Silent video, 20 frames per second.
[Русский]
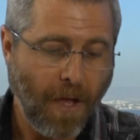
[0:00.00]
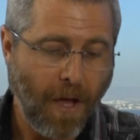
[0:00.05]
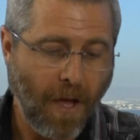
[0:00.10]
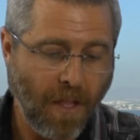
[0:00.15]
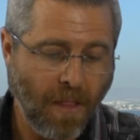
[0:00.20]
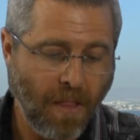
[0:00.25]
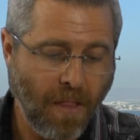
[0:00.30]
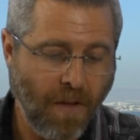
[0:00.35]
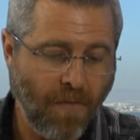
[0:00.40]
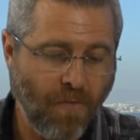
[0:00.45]

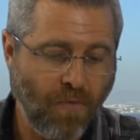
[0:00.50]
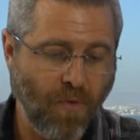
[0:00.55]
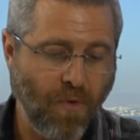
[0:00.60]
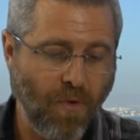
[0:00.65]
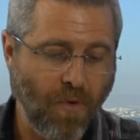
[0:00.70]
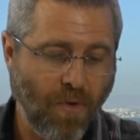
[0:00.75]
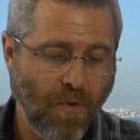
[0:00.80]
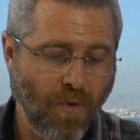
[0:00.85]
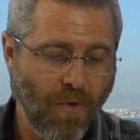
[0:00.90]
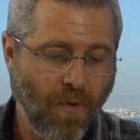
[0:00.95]

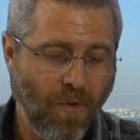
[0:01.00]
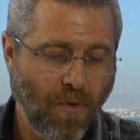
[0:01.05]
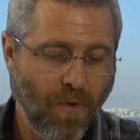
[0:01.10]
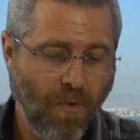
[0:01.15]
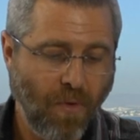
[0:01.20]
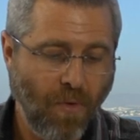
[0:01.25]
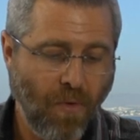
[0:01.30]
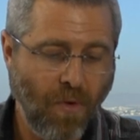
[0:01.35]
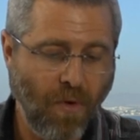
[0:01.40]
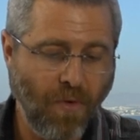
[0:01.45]
одного
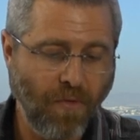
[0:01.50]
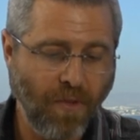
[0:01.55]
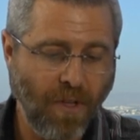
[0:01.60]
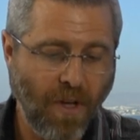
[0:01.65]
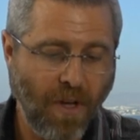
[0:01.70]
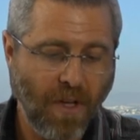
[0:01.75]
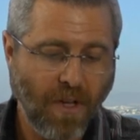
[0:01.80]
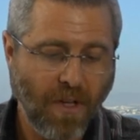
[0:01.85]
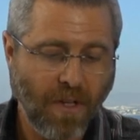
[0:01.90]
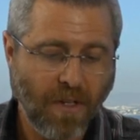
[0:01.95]

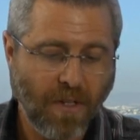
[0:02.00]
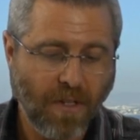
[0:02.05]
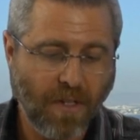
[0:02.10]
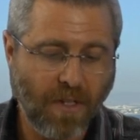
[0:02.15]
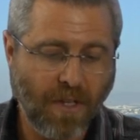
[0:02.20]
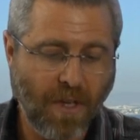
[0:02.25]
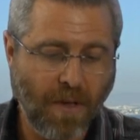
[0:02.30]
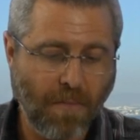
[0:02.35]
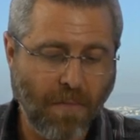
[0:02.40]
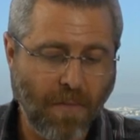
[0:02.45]
овна,
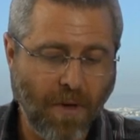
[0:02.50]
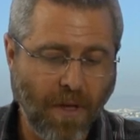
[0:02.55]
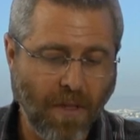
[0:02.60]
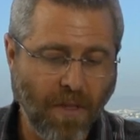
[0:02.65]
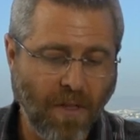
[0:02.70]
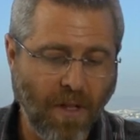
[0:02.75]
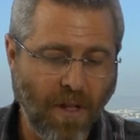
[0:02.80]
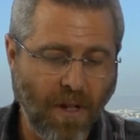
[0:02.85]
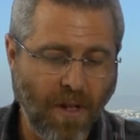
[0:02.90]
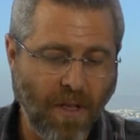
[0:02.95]
семь
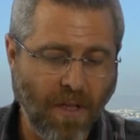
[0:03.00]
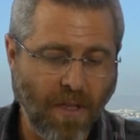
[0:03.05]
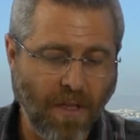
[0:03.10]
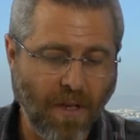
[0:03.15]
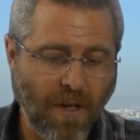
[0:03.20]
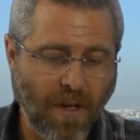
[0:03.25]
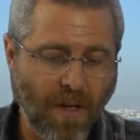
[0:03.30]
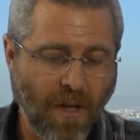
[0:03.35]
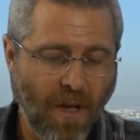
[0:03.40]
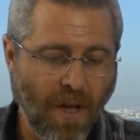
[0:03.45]

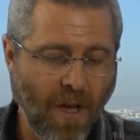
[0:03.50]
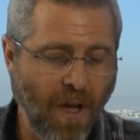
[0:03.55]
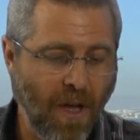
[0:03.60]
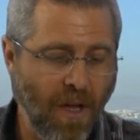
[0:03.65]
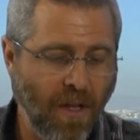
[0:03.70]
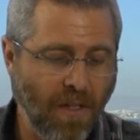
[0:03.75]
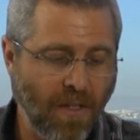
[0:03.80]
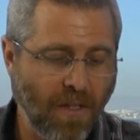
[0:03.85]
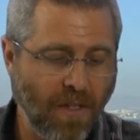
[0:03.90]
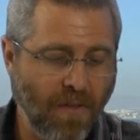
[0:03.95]
однолетних
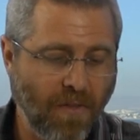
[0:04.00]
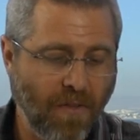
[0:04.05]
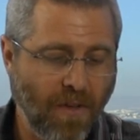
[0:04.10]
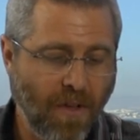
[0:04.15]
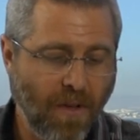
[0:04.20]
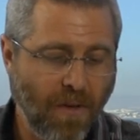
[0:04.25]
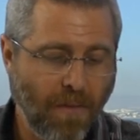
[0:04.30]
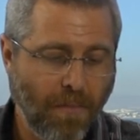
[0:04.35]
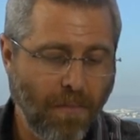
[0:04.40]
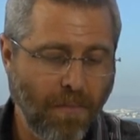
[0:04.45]
агнцев
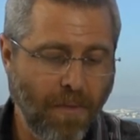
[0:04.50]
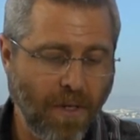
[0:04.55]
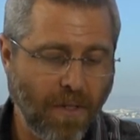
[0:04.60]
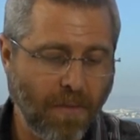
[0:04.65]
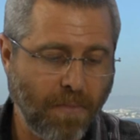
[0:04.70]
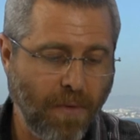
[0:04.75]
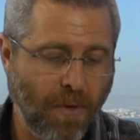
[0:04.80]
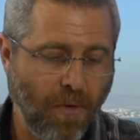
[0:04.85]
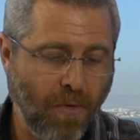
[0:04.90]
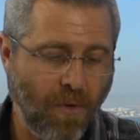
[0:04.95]

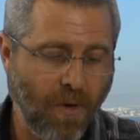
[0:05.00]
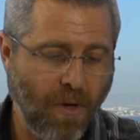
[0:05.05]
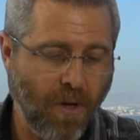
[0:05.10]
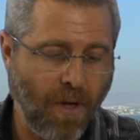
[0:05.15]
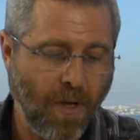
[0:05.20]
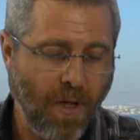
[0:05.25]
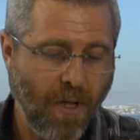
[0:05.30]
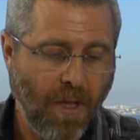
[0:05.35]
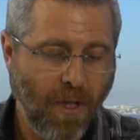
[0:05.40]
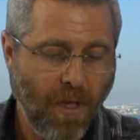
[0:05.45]
без
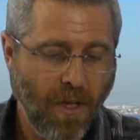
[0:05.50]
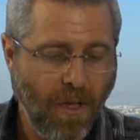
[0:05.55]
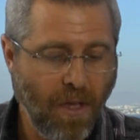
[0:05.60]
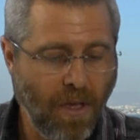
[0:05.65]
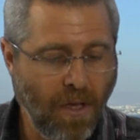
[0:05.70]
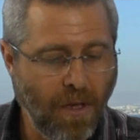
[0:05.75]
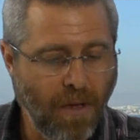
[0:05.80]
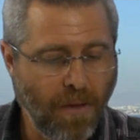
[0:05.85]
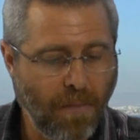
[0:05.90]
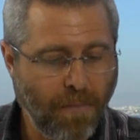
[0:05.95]
порока
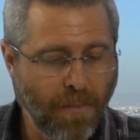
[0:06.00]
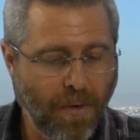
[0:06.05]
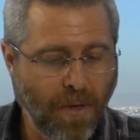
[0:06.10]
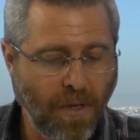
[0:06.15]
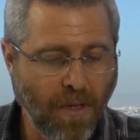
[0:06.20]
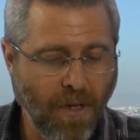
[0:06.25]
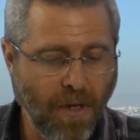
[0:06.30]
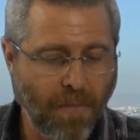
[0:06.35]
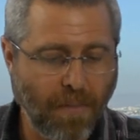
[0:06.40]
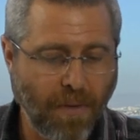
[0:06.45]
и
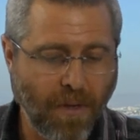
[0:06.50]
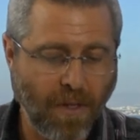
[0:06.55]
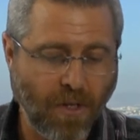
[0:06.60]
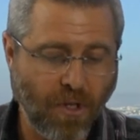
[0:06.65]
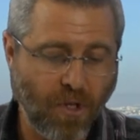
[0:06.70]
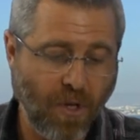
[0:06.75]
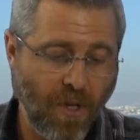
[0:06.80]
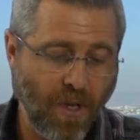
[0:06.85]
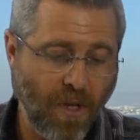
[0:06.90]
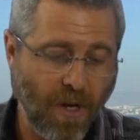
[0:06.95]
при них
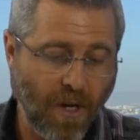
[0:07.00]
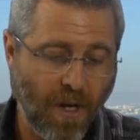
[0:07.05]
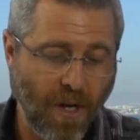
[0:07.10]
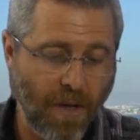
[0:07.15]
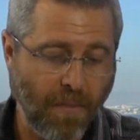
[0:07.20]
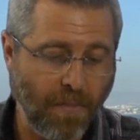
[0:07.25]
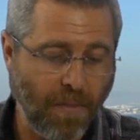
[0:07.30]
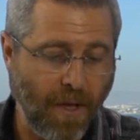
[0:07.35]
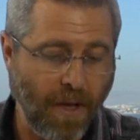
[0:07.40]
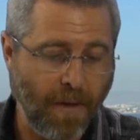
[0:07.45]
приношение
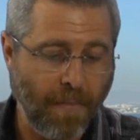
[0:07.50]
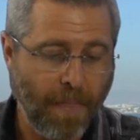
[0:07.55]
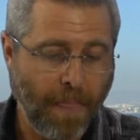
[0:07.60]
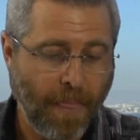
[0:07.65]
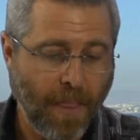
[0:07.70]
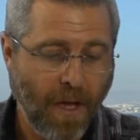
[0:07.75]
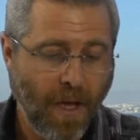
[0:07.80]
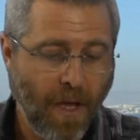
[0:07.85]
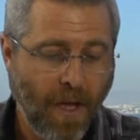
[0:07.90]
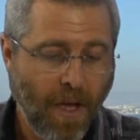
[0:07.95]
хлебное.
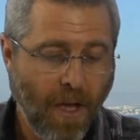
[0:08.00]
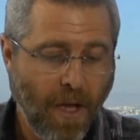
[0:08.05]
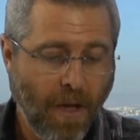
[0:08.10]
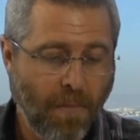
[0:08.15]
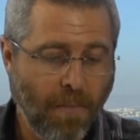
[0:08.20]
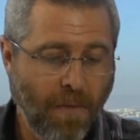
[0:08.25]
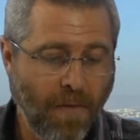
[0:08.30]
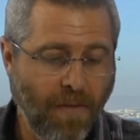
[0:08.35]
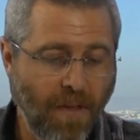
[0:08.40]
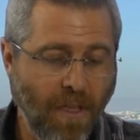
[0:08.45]

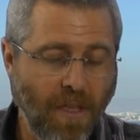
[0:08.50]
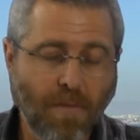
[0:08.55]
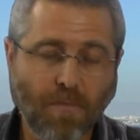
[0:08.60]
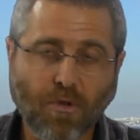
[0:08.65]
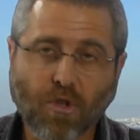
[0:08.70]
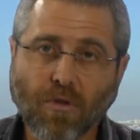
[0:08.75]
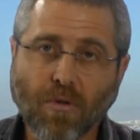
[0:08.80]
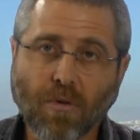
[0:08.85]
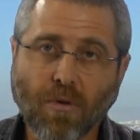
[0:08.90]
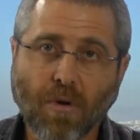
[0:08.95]
Мы
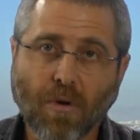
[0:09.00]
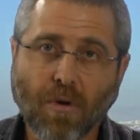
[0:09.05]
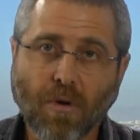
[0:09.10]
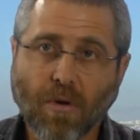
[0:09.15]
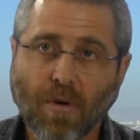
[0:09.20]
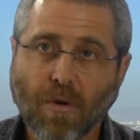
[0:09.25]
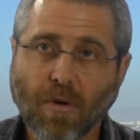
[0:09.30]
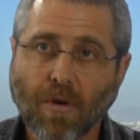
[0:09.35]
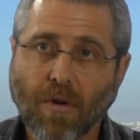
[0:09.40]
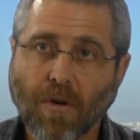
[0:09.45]
видим,
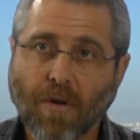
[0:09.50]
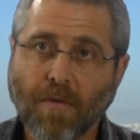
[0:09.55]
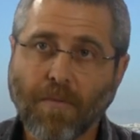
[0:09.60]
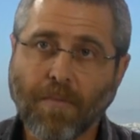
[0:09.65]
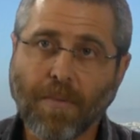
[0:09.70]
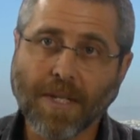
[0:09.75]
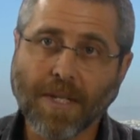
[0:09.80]
что в